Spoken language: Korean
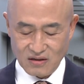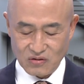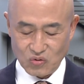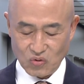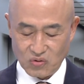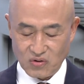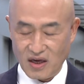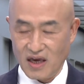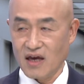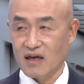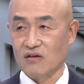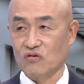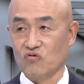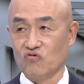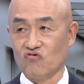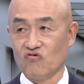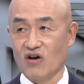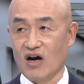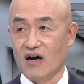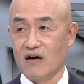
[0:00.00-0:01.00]
또는 핵
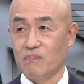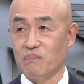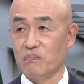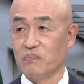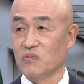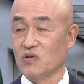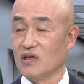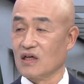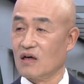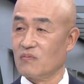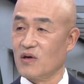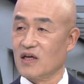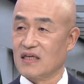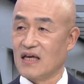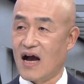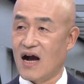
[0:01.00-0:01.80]
융합, 그다음에